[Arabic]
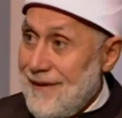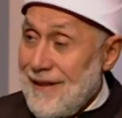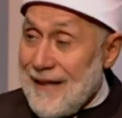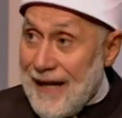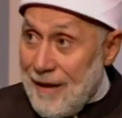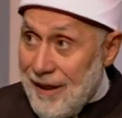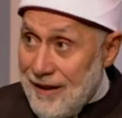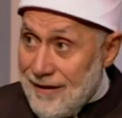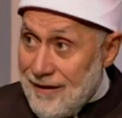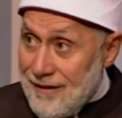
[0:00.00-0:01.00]
العمل
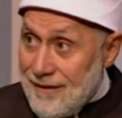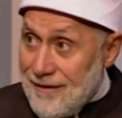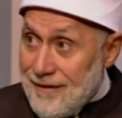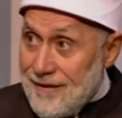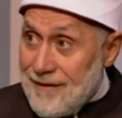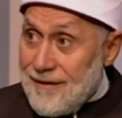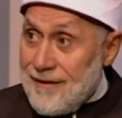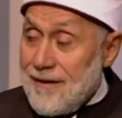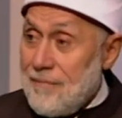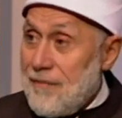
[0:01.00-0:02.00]

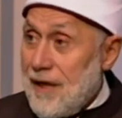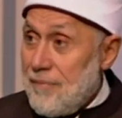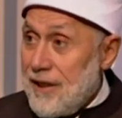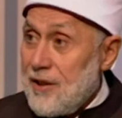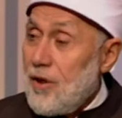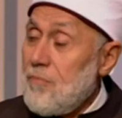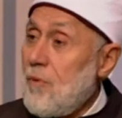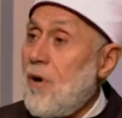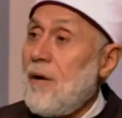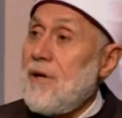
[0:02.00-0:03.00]
إما عبادة وإما
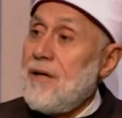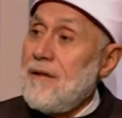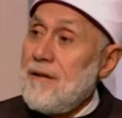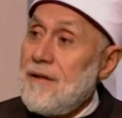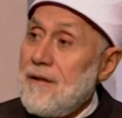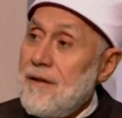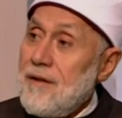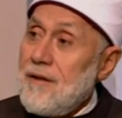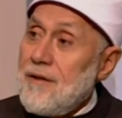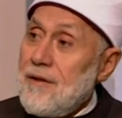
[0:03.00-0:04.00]
معاملة مم.
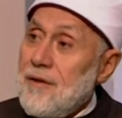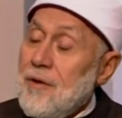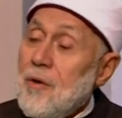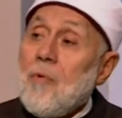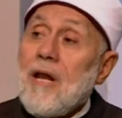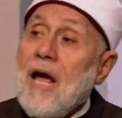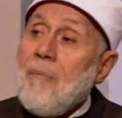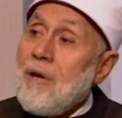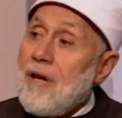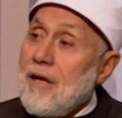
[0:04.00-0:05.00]

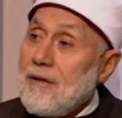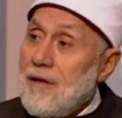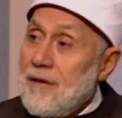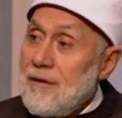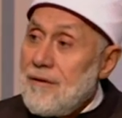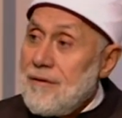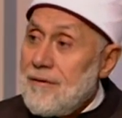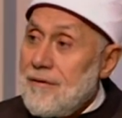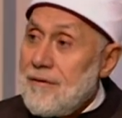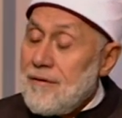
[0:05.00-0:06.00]
والعمل أيضا
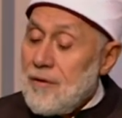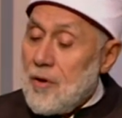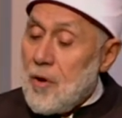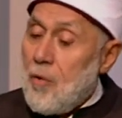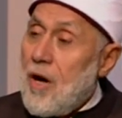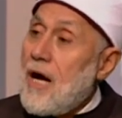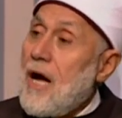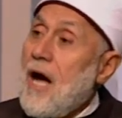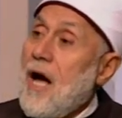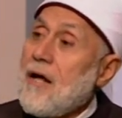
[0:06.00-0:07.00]
هو
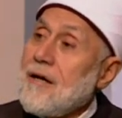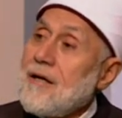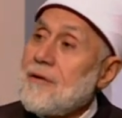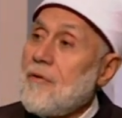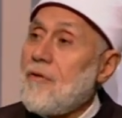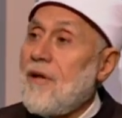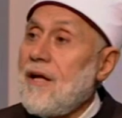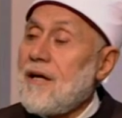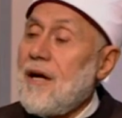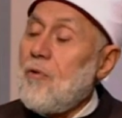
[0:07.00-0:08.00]
حركة
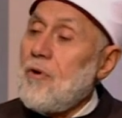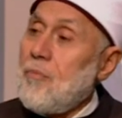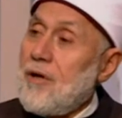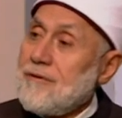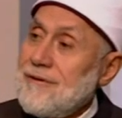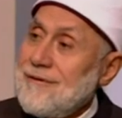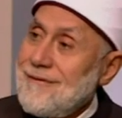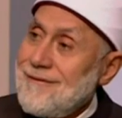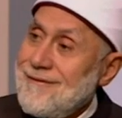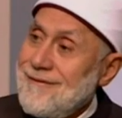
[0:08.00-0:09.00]
الظاهر أو الباطن
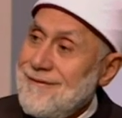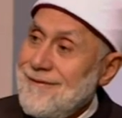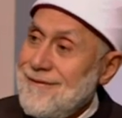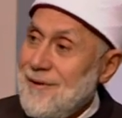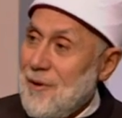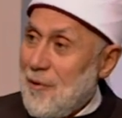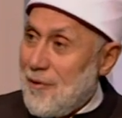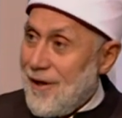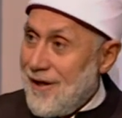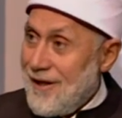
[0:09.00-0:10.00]

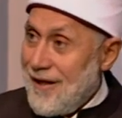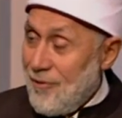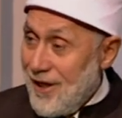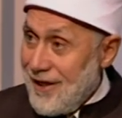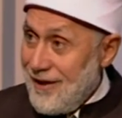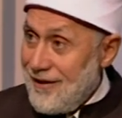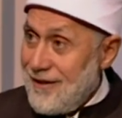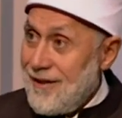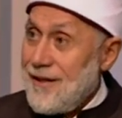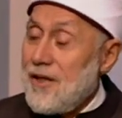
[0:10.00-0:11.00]
الظاهر الجوارح
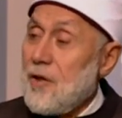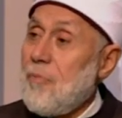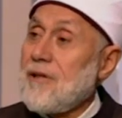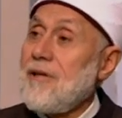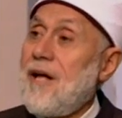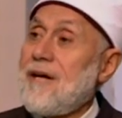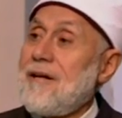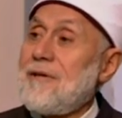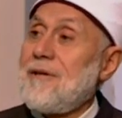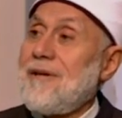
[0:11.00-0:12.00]
الباطن
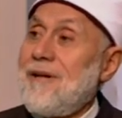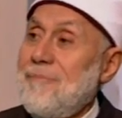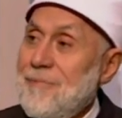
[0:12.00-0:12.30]
حركة القلب